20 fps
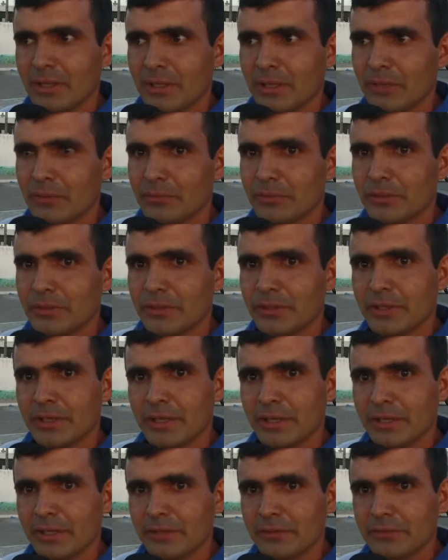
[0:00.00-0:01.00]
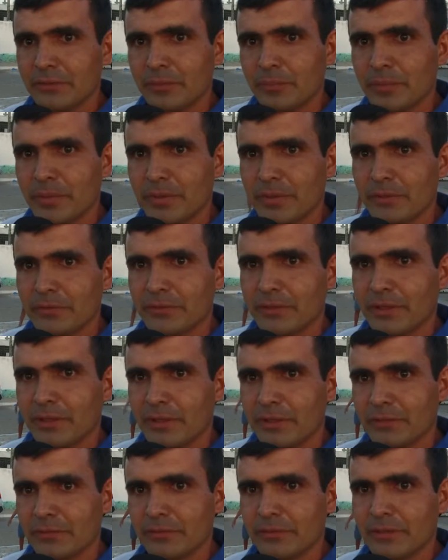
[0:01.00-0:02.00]
é um dia de reza, de
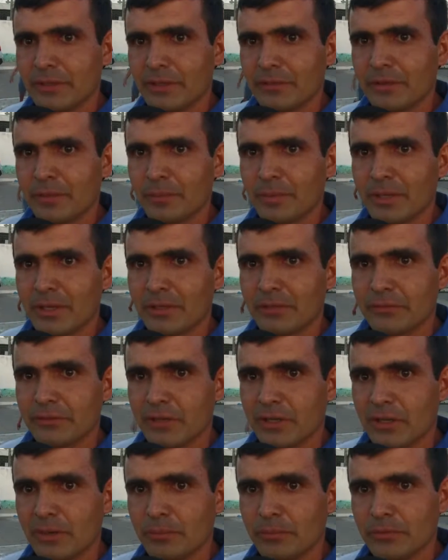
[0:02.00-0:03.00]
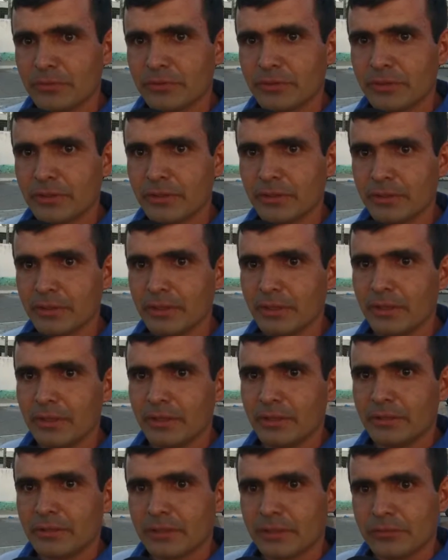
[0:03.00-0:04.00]
penitência, de rezar pelas almas que
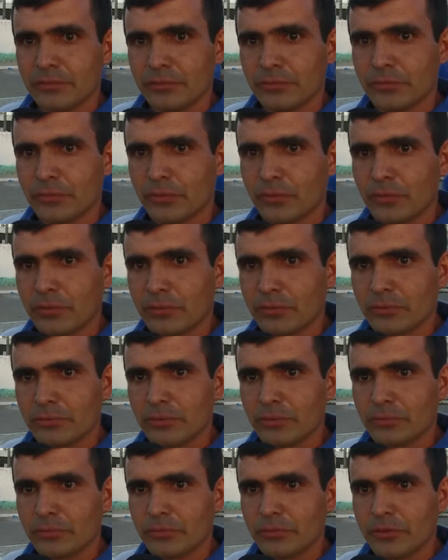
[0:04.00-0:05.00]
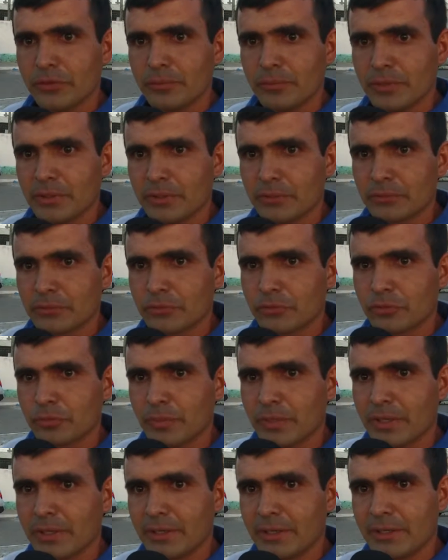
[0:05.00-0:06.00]
já se foram, nossos irmãos, nossos
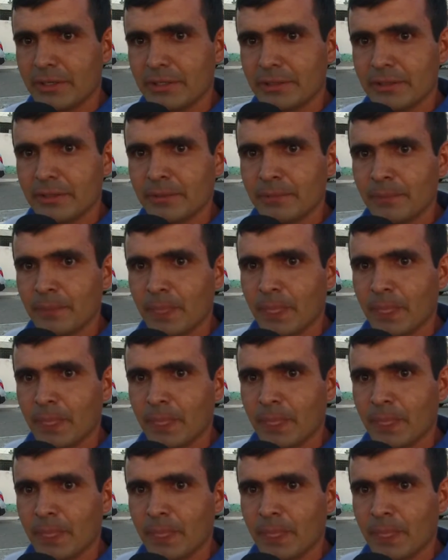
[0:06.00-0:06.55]
parentes,